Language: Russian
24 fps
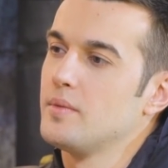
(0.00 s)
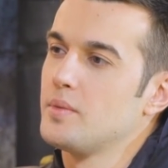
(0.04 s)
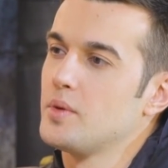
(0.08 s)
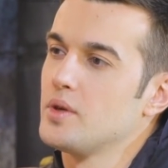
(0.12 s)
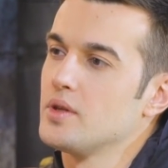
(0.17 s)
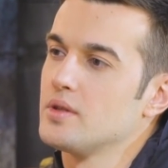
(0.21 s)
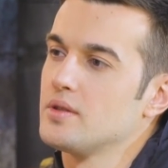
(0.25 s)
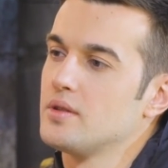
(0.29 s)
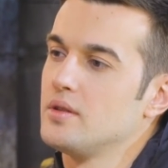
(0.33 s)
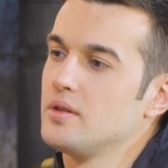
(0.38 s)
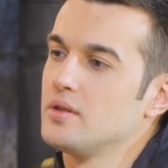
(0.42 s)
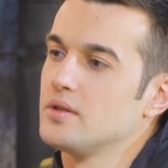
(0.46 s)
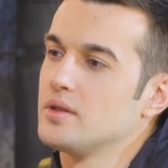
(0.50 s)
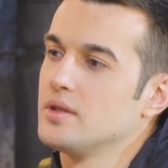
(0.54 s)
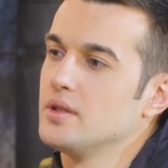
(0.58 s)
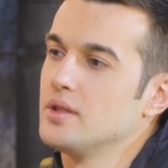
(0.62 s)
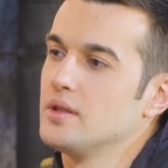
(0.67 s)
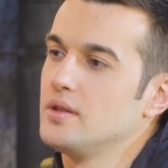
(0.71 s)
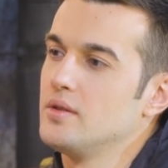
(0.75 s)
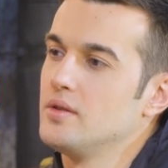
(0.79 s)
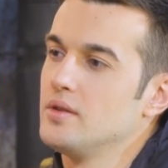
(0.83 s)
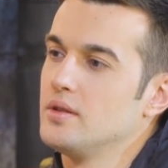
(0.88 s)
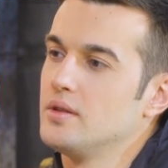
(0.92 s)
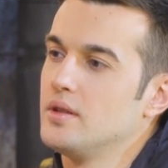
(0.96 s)
вопрос должен,
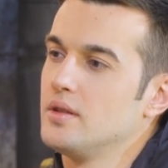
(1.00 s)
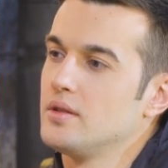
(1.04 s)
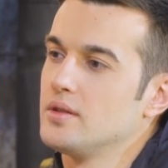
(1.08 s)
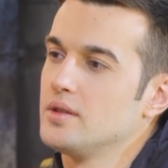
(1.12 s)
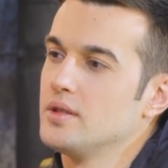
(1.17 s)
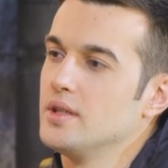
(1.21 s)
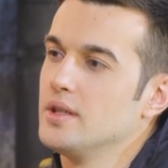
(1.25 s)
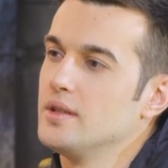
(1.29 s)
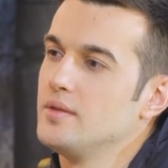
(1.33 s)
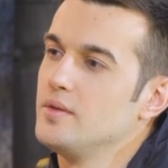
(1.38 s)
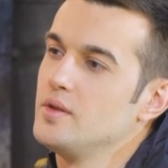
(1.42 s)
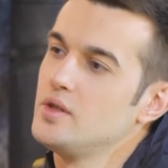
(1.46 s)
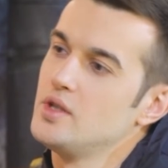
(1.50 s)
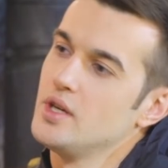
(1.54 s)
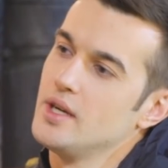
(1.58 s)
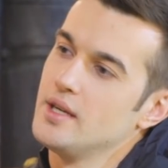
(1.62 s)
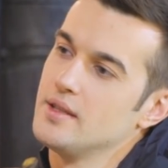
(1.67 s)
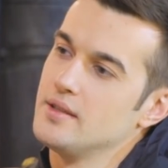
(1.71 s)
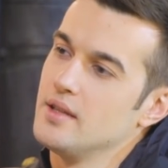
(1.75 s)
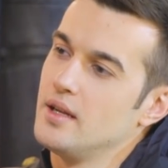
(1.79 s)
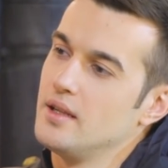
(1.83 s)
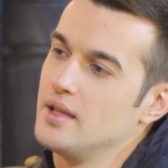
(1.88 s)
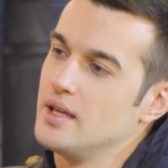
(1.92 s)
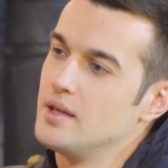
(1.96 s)
должны
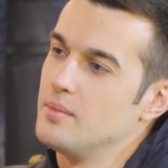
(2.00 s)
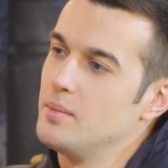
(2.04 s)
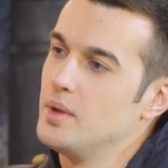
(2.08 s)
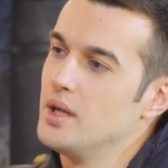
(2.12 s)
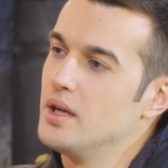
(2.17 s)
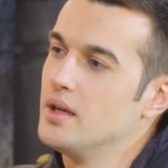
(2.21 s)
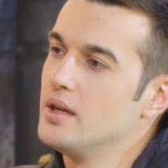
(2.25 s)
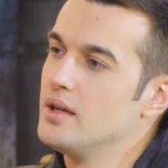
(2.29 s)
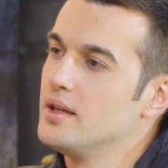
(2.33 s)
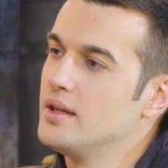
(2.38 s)
отвечать на лейбле.